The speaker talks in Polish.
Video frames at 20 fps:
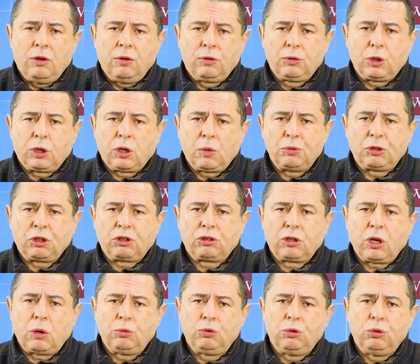y, którego
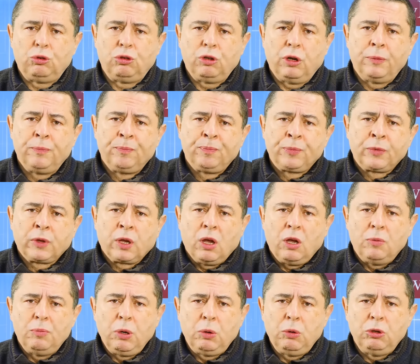przekształcił się
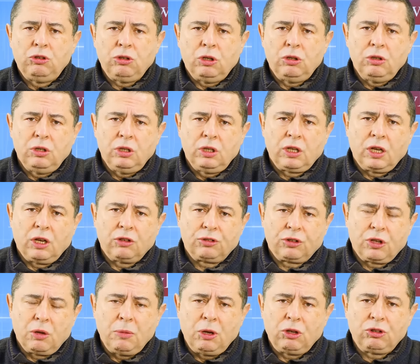były dziennikarz
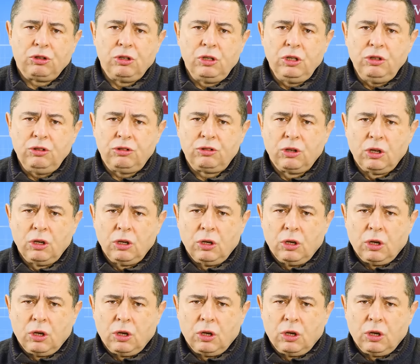Tomasz Lis,